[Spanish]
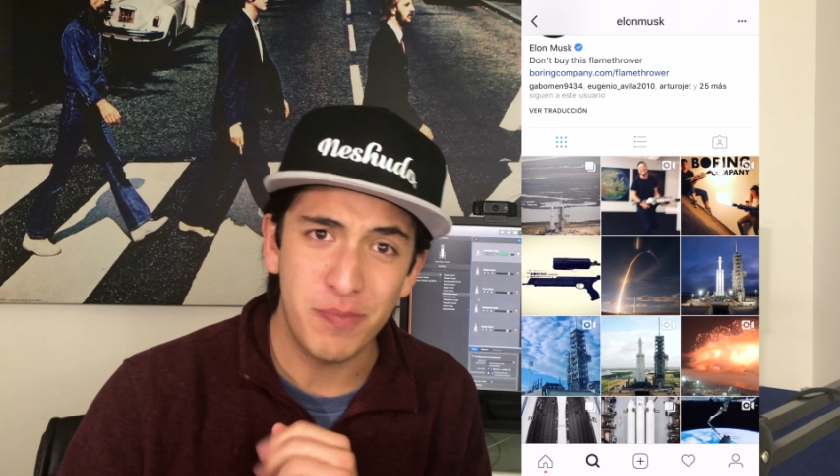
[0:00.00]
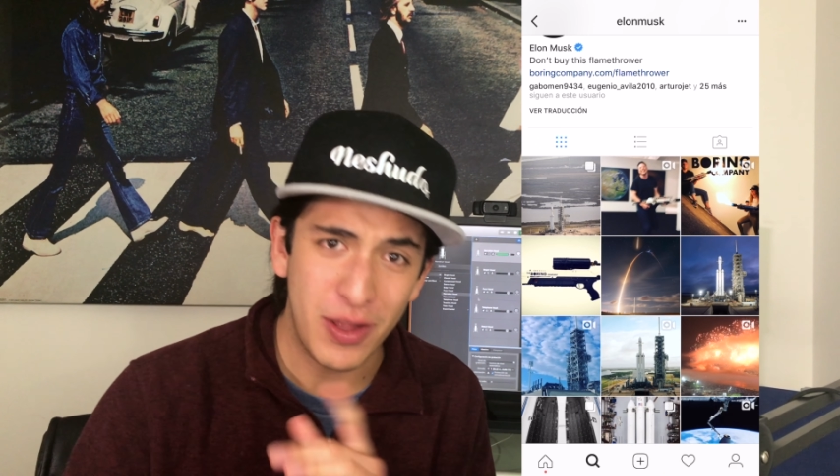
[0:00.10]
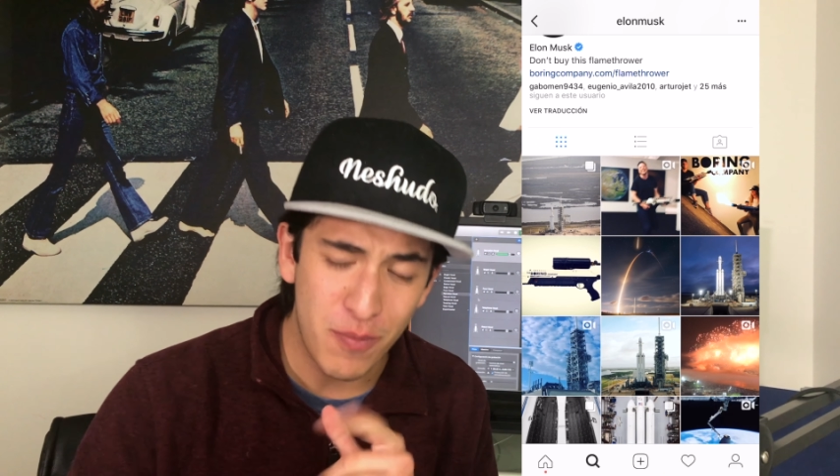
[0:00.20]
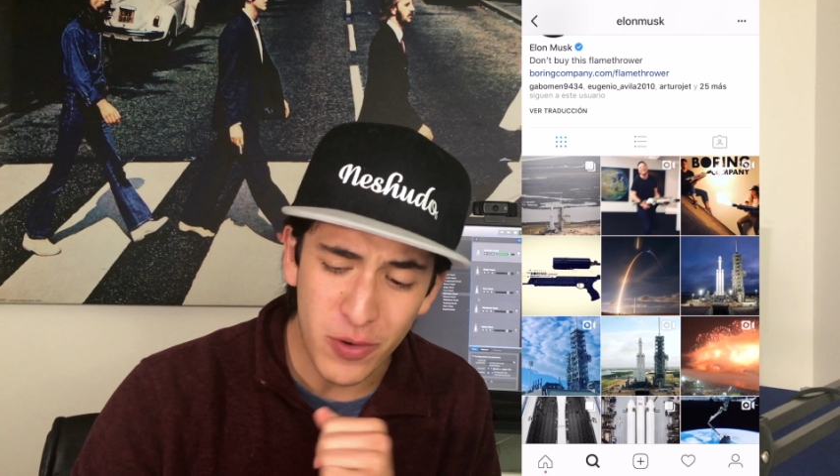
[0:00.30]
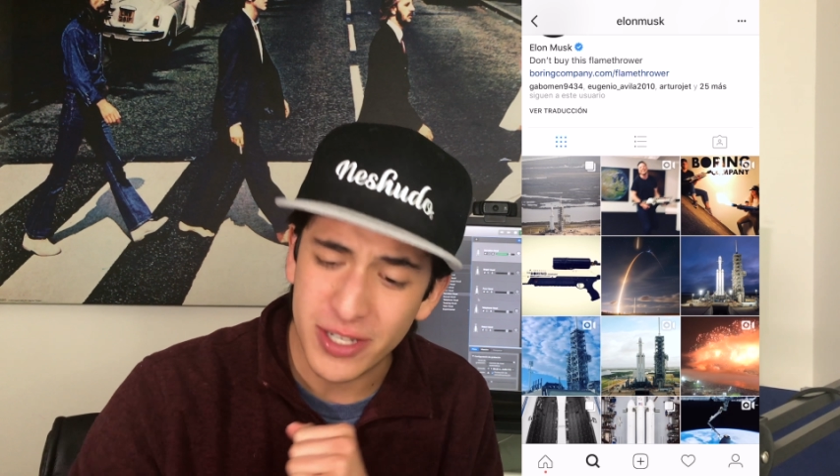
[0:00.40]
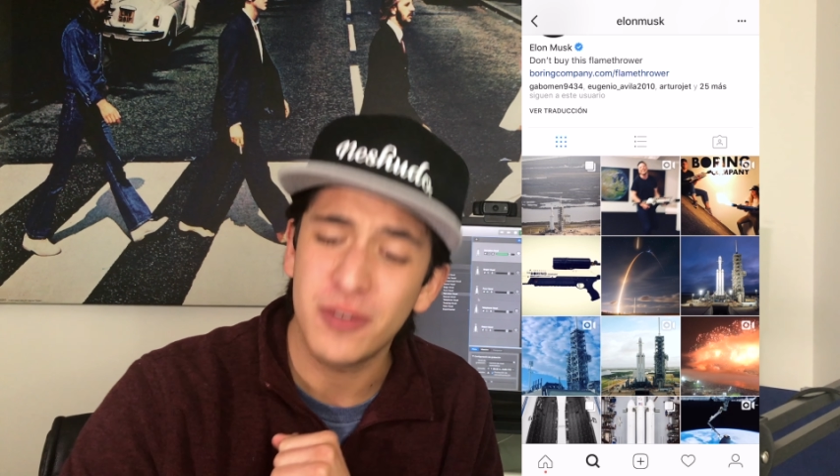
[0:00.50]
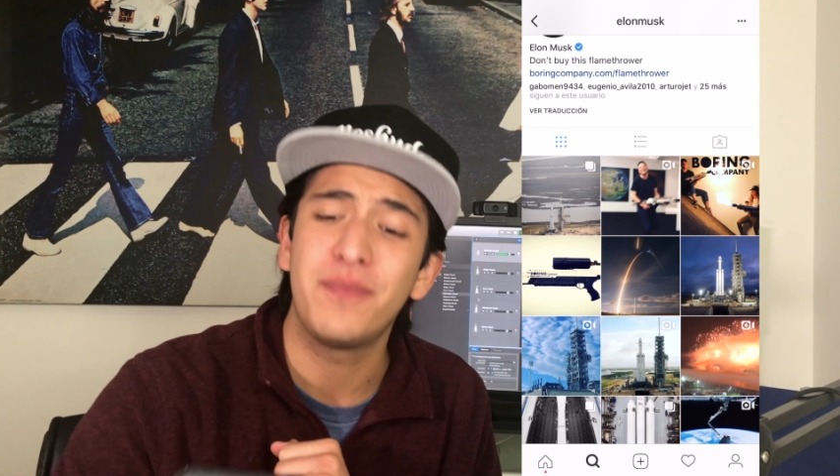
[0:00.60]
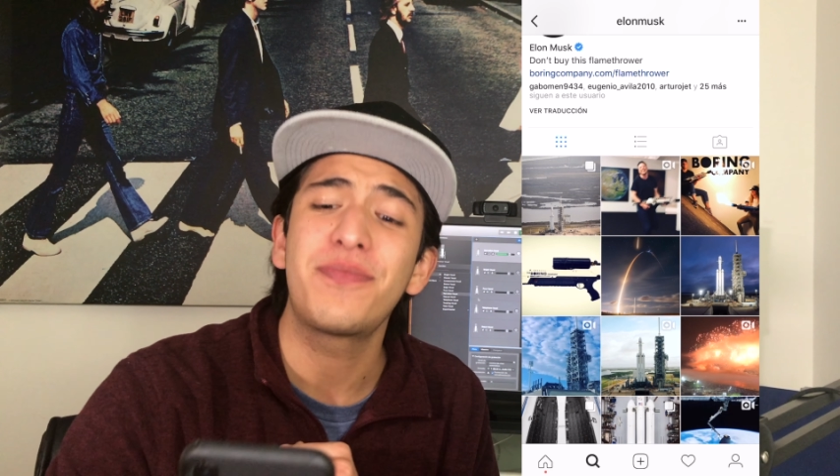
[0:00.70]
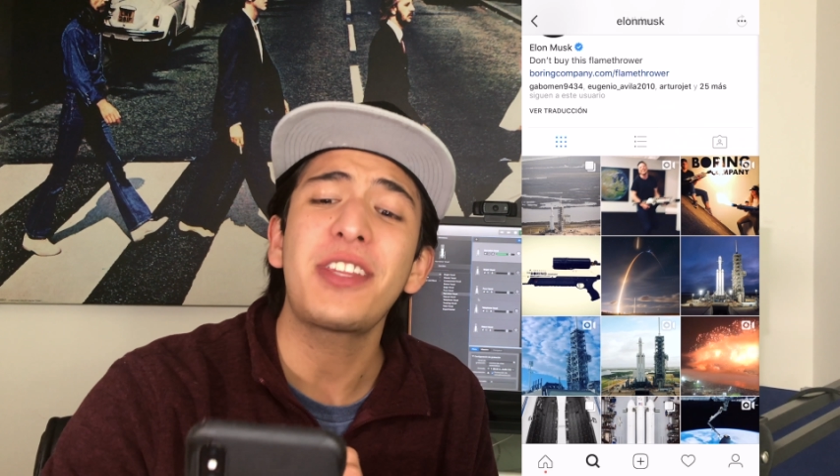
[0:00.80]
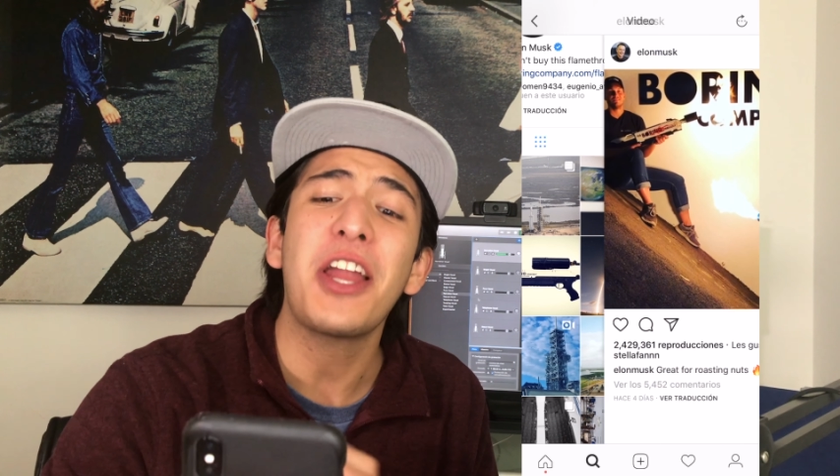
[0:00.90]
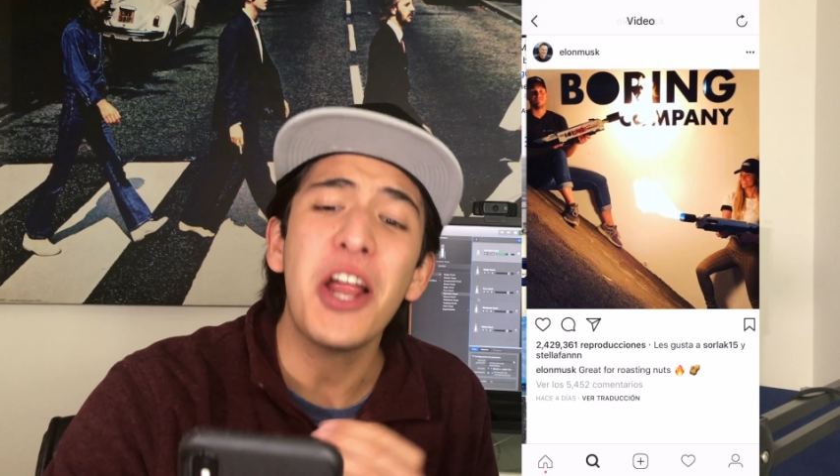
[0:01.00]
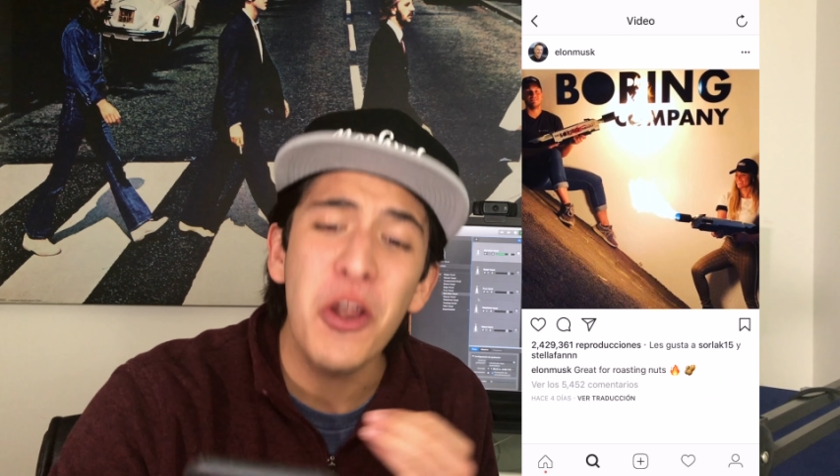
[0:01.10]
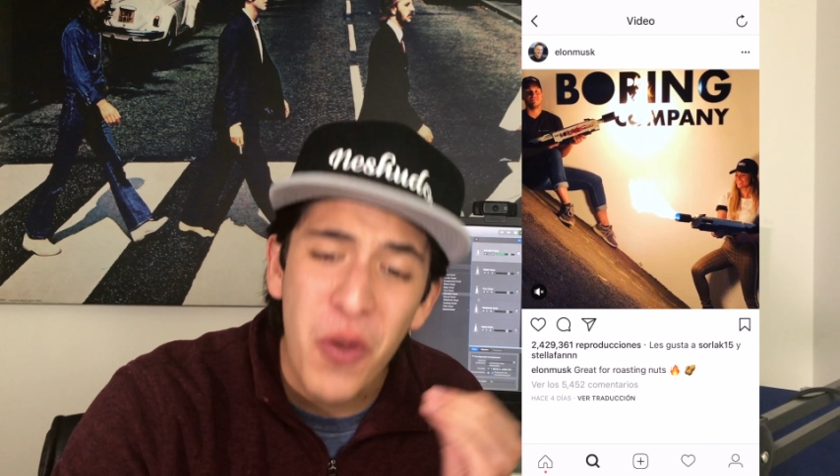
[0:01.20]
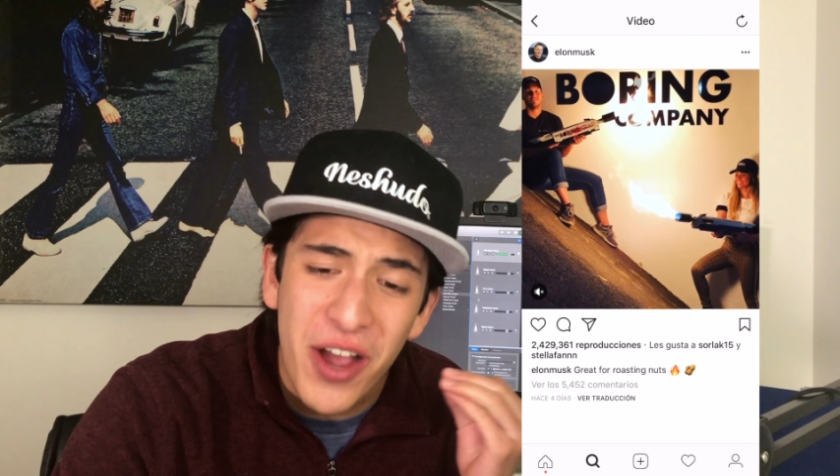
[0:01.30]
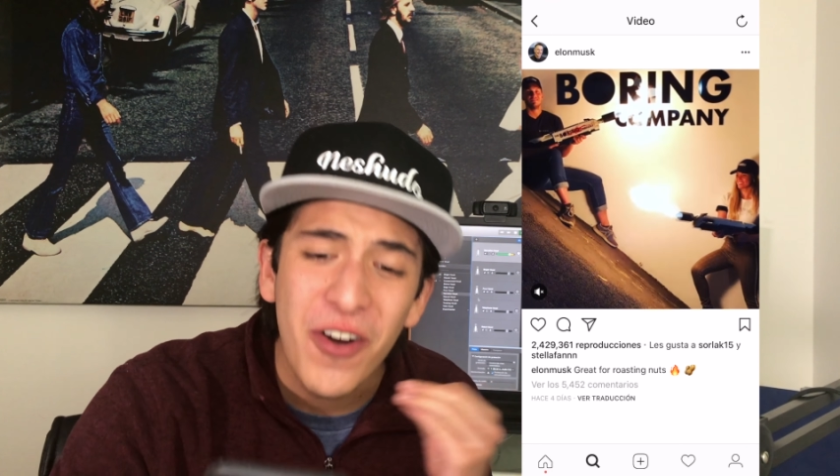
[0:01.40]
perdón por eso.
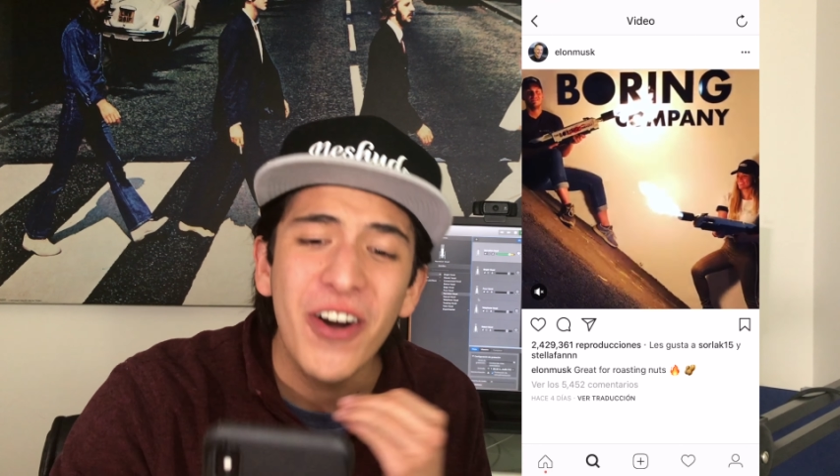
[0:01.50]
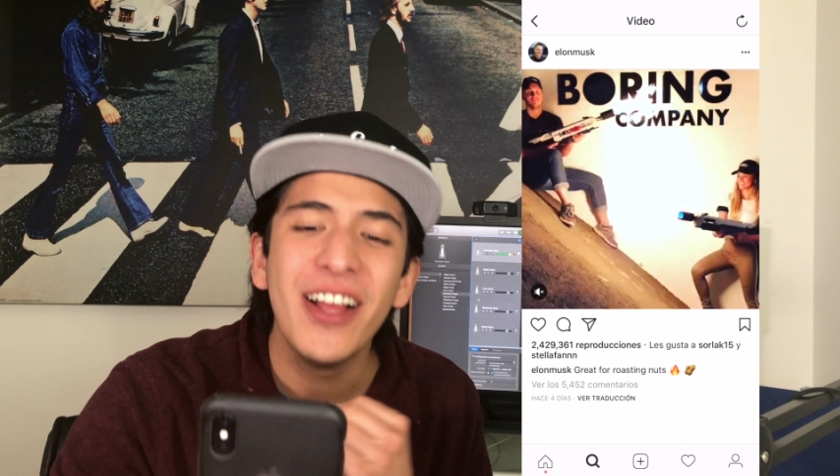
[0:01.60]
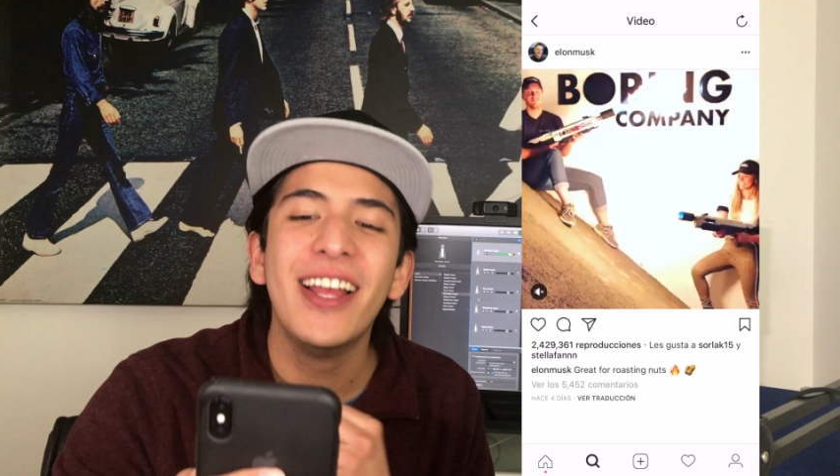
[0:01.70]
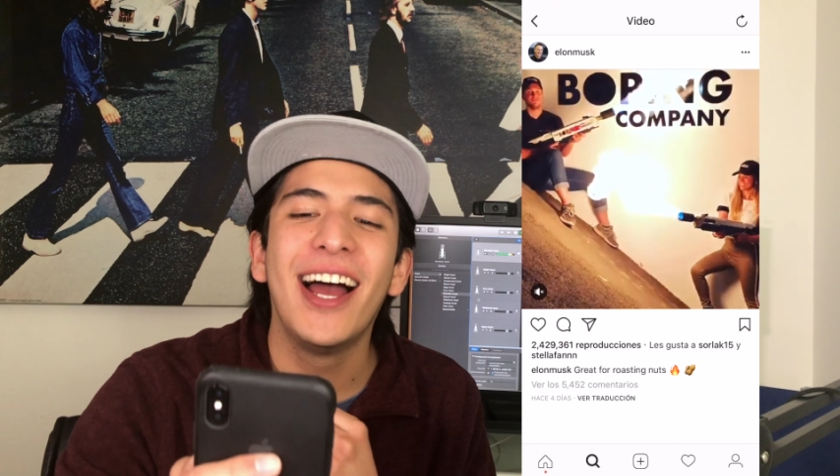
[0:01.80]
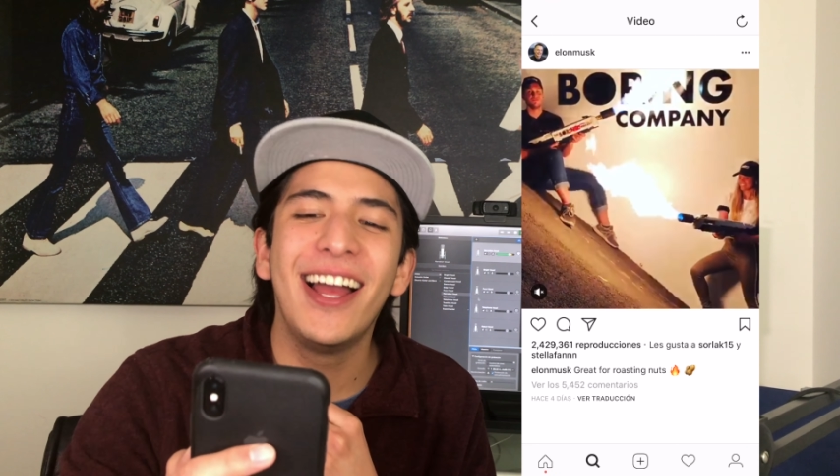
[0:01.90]
Luego